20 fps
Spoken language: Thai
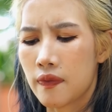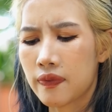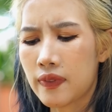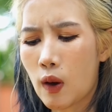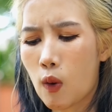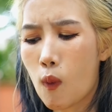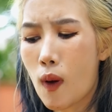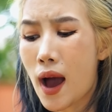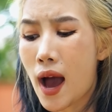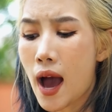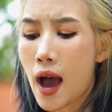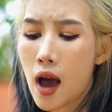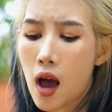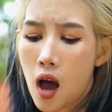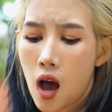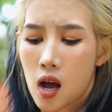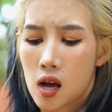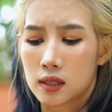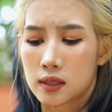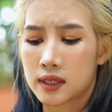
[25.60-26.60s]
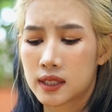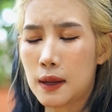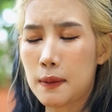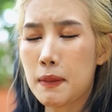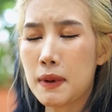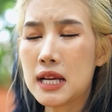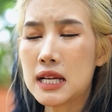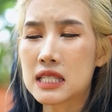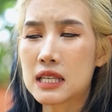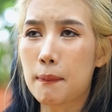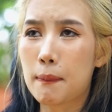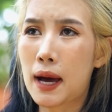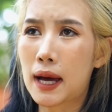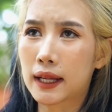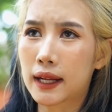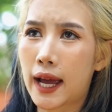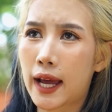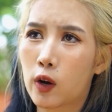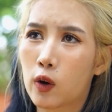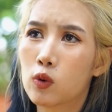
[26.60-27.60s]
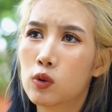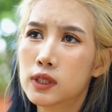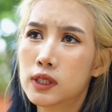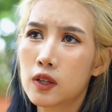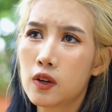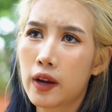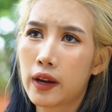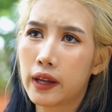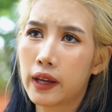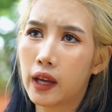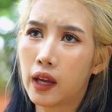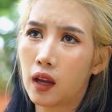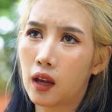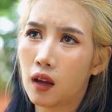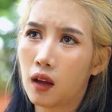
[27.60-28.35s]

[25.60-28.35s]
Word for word: แต่ว่าฉันไม่ได้สัมผัสไข่ของคุณซะหน่อยนี่